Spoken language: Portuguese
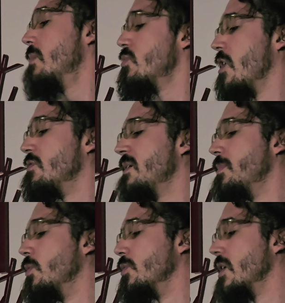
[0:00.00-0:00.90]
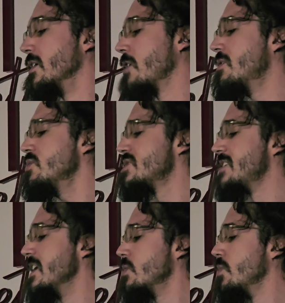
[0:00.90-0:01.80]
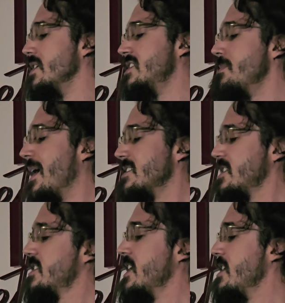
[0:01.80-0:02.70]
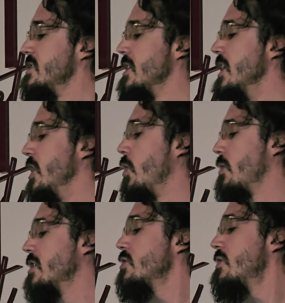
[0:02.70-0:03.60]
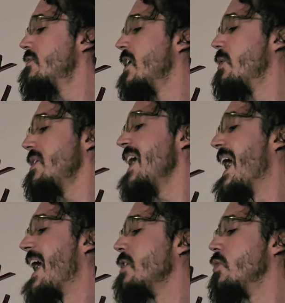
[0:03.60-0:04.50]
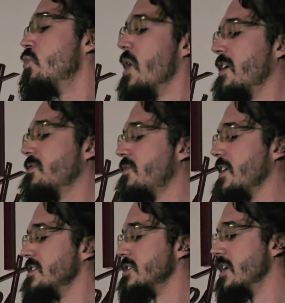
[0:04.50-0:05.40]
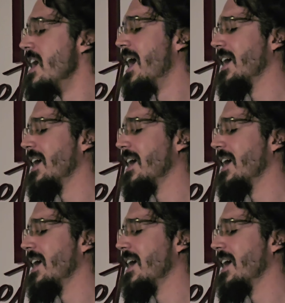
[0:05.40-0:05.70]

e com qual vapor, que quando seco e se bate acende, e com gran trovão e raio o ar fende.